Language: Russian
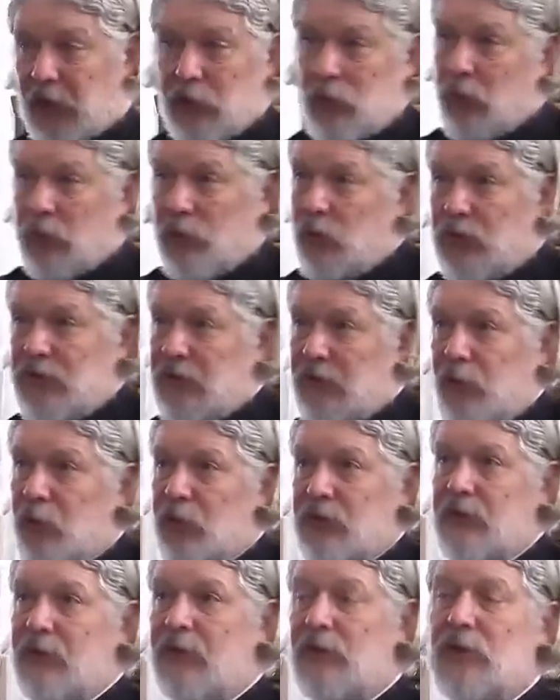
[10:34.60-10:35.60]
который до сих
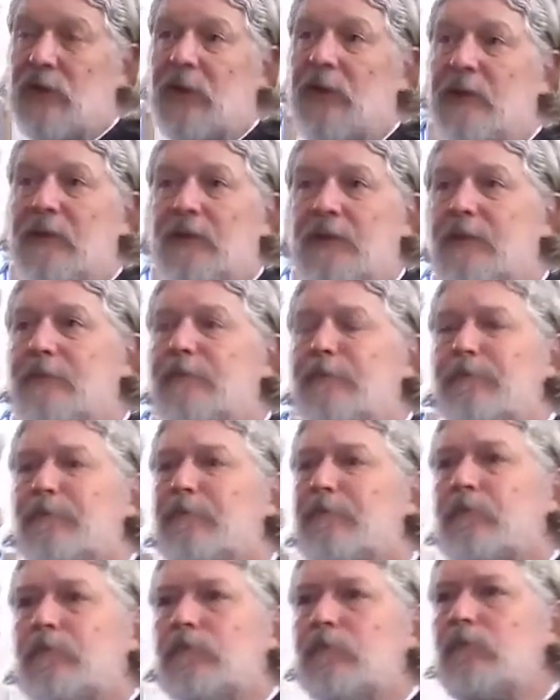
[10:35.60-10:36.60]
пор совершается
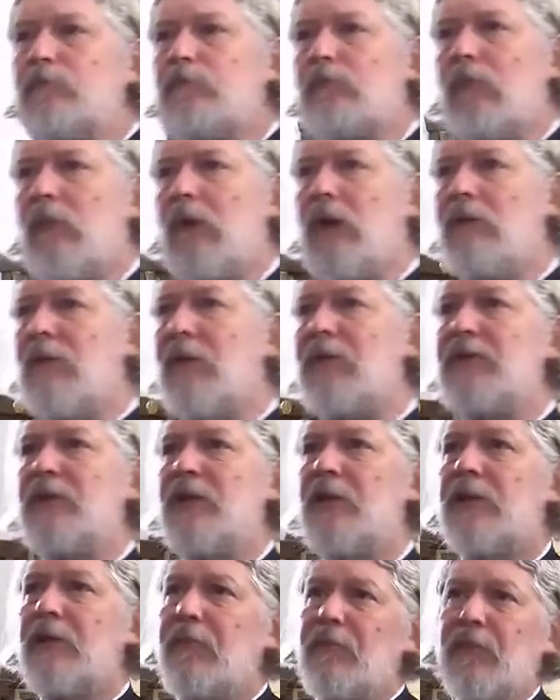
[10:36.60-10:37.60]
во
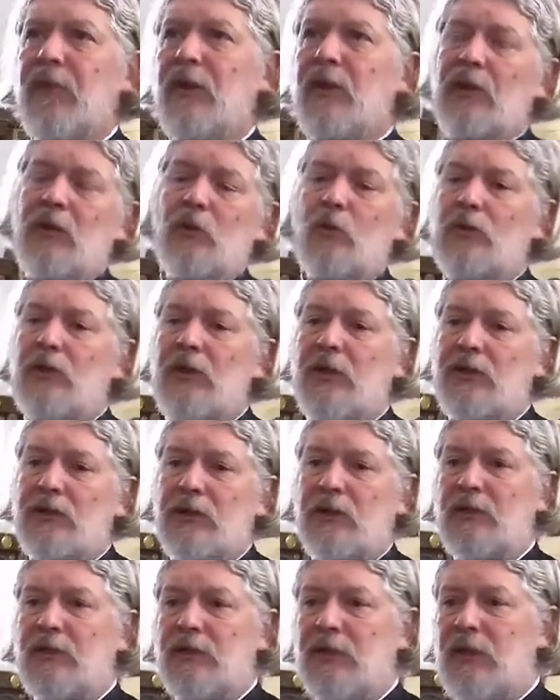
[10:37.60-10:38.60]
всех иудейских